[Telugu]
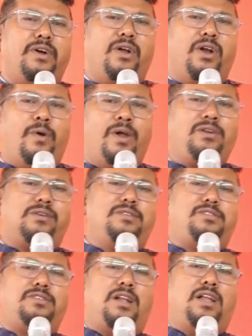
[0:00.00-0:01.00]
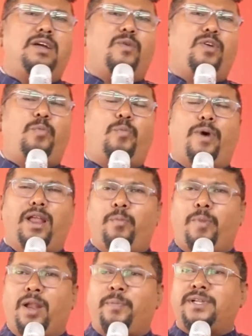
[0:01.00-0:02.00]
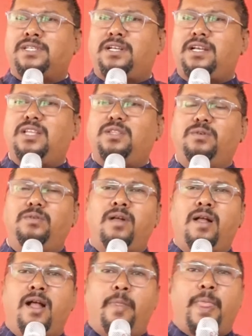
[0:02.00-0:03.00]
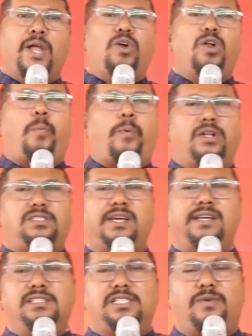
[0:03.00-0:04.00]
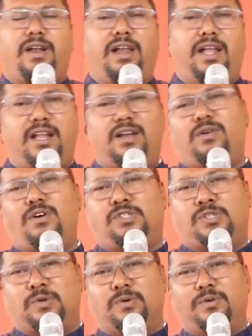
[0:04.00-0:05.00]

నువ్వు అనుకోవచ్చు నన్ను ఎవరు బల బలపరచట్లేదు నన్ను ఎవరు ప్రోత్సహించేవారు లేరనుకోవచ్చు